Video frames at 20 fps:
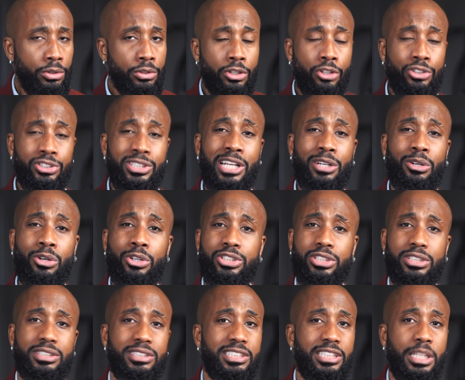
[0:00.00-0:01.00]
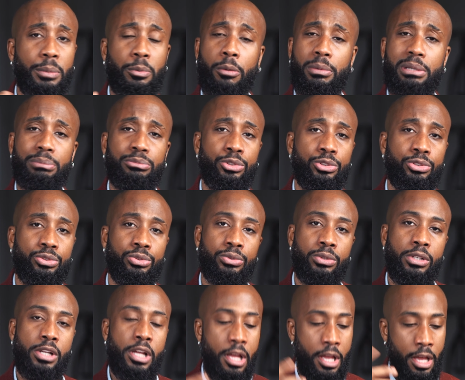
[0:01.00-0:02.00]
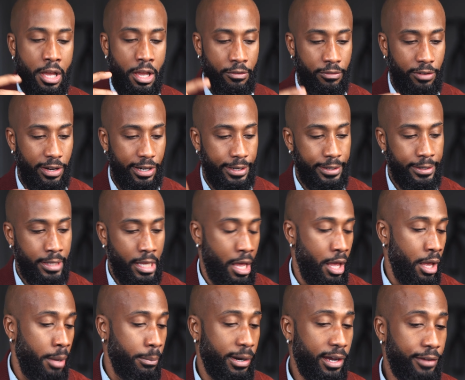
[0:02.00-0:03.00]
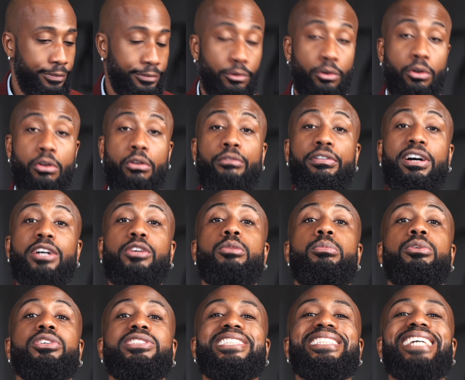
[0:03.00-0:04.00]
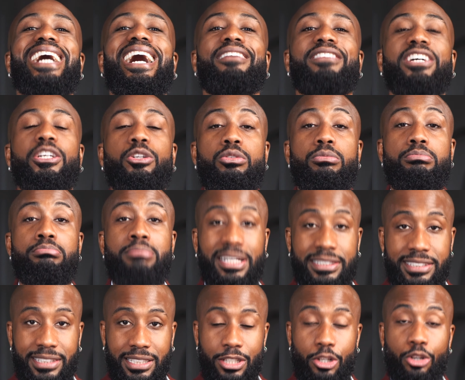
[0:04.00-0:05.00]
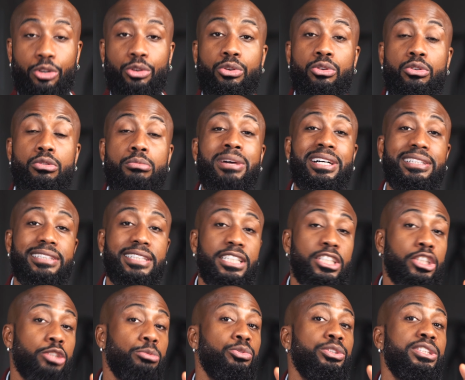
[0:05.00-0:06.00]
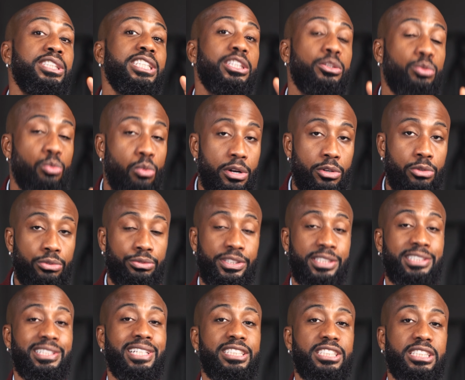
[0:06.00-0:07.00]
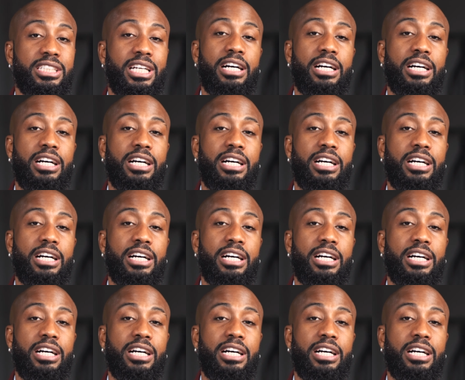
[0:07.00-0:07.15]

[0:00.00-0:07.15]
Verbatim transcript: quand je l'accroche, j'ai des problèmes de son. Voilà. Bref, on va commencer avec le matin. Le matin, je me nettoie le visage